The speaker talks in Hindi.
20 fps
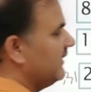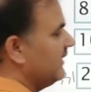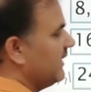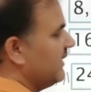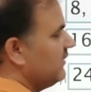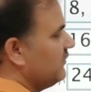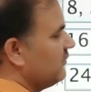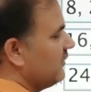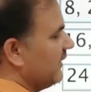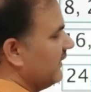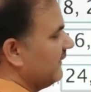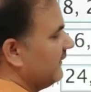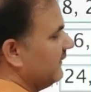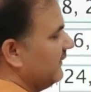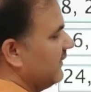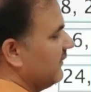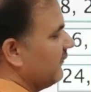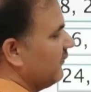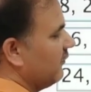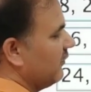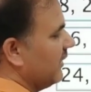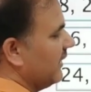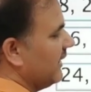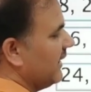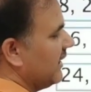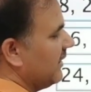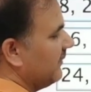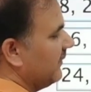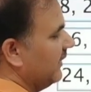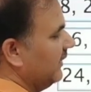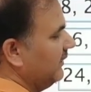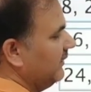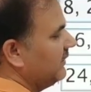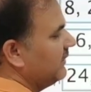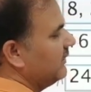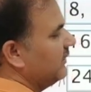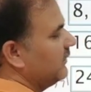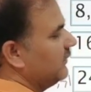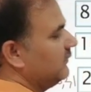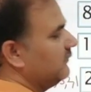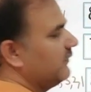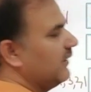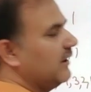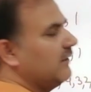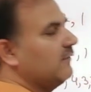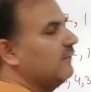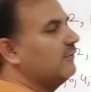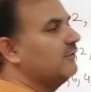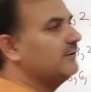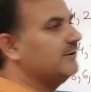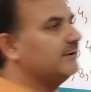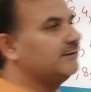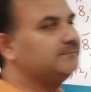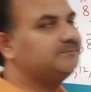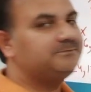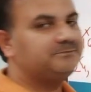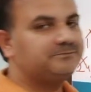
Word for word: यानी जो एस सी एफ होगा यहाँ पर ट्वेल्व होगा